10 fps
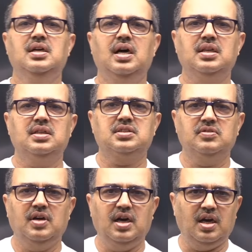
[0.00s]
अगला
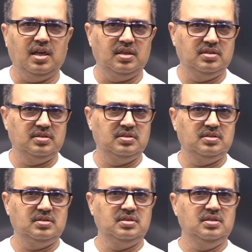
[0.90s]
सवाल
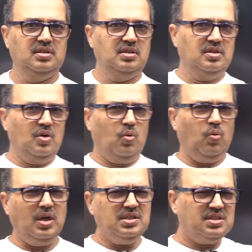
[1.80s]

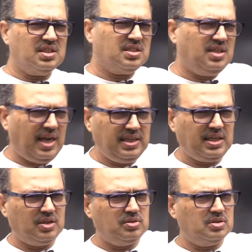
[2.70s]
169
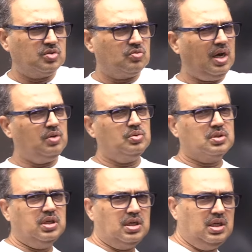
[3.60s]
का स्क्वायर रूट
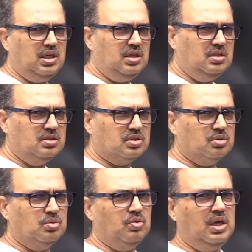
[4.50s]
13 तो
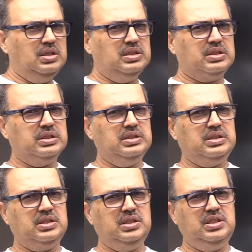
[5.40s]

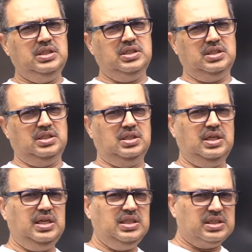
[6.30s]
130
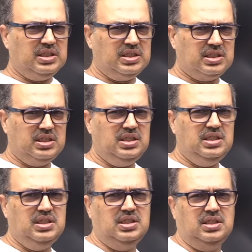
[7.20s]
यानी 13
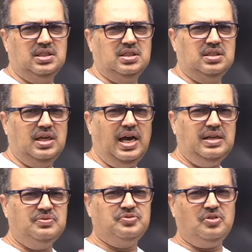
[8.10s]

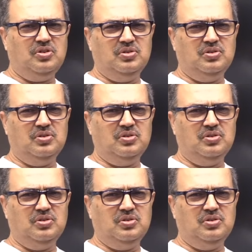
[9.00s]
एंड 4